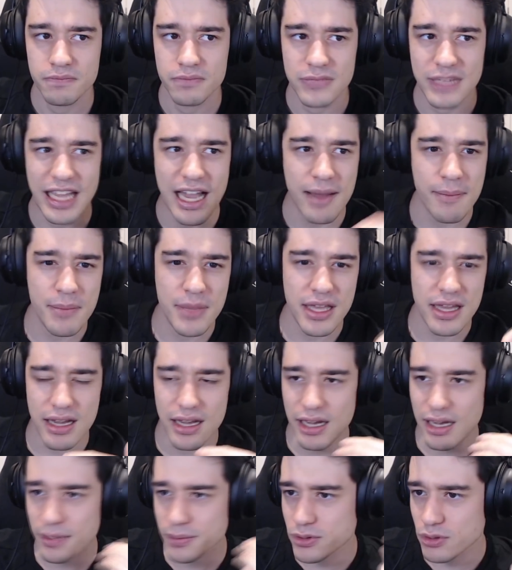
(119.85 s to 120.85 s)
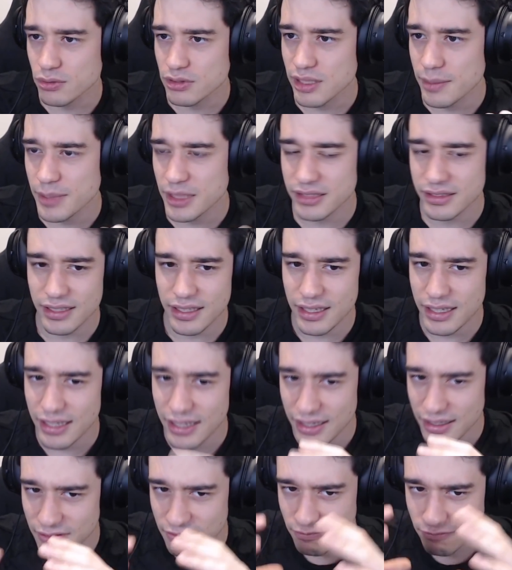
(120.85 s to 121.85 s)
cambia absolutamente
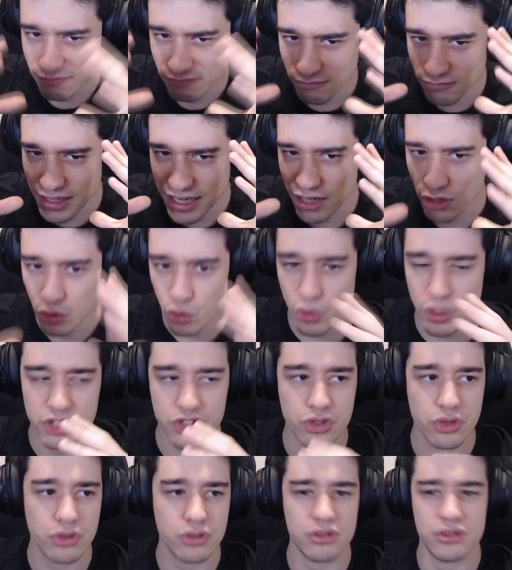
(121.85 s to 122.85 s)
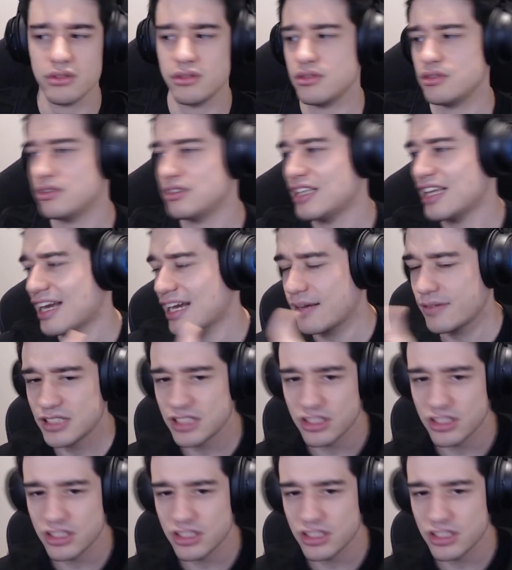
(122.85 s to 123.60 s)
en el grueso de la que vas a